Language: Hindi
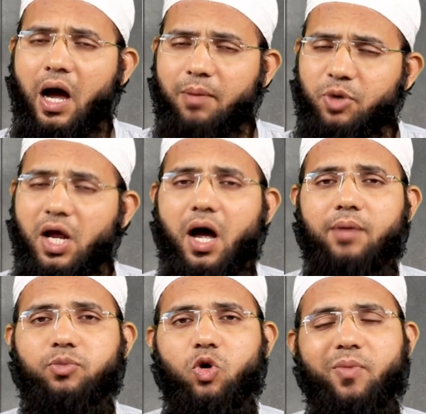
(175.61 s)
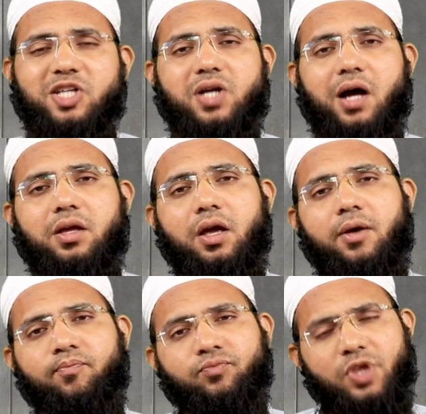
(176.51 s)
अपने आप को बचा के
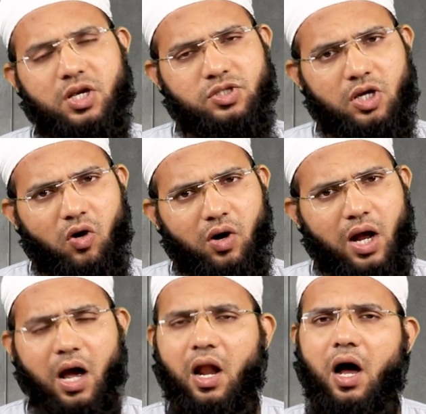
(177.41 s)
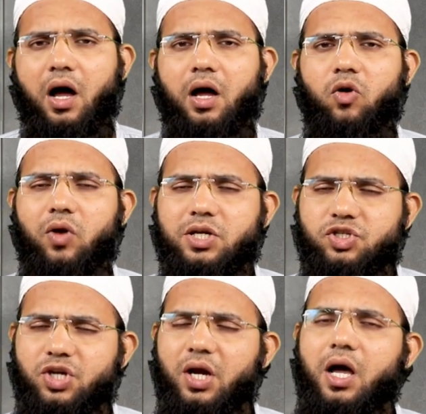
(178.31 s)
किसी और हलाल और
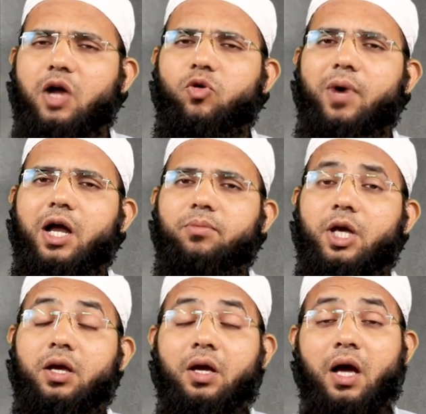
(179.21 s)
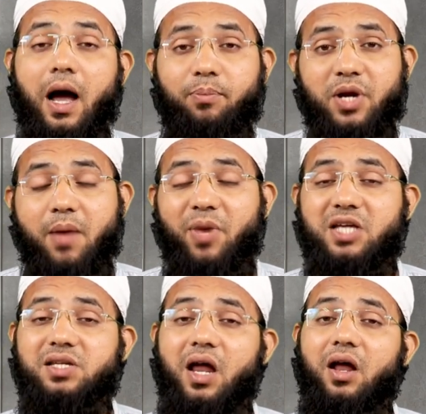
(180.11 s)
अच्छे कारोबार में अपना
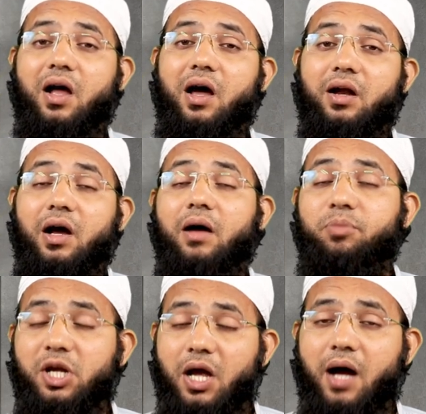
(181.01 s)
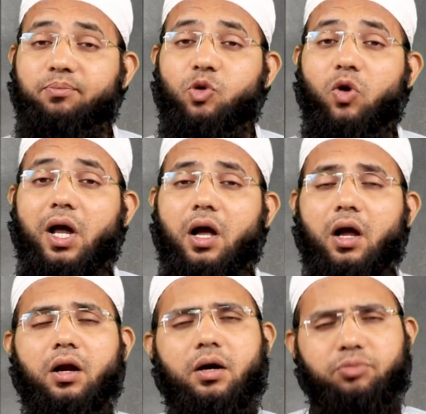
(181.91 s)
पैसा लगाना अपने आप को
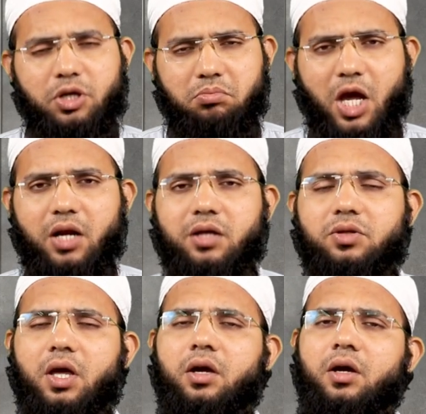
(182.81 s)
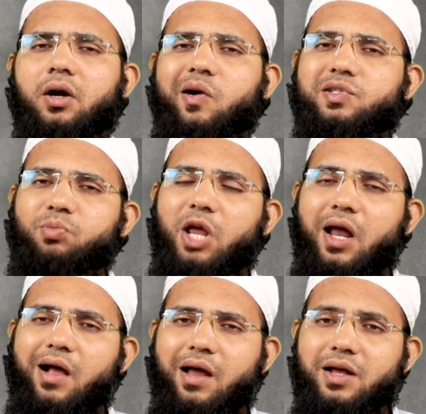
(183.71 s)
लगाना अपनी मेहनतें उसमें
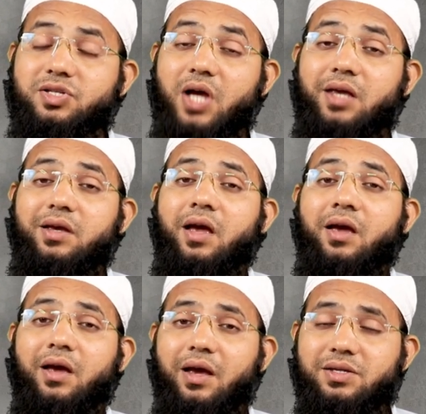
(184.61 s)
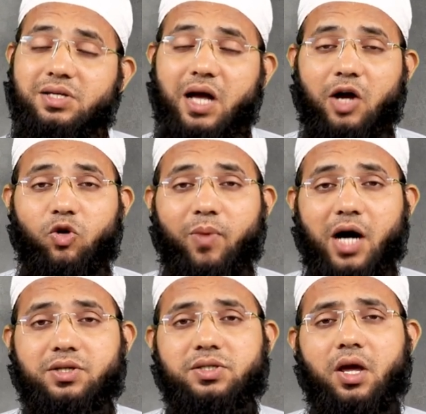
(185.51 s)
लगाना चाहिए इस
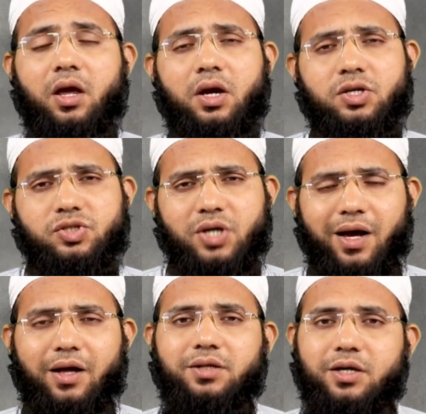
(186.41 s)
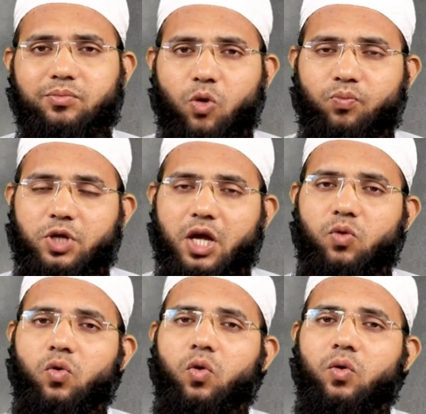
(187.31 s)
कारोबार से जहाँ तक मुमकिन
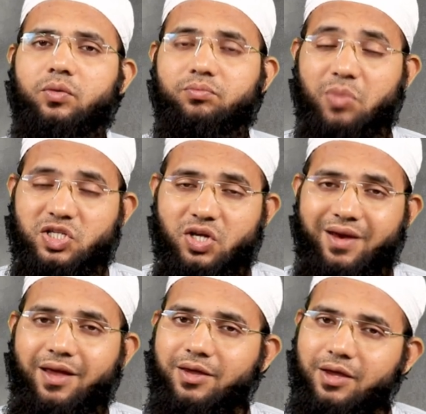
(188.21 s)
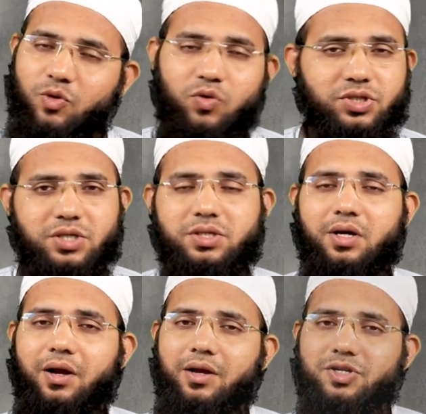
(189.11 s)
हो बचने की कोशिश
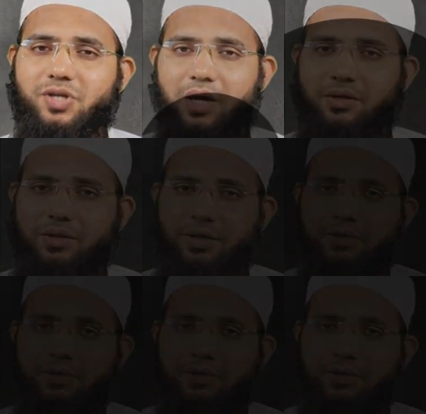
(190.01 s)
करनी चाहिए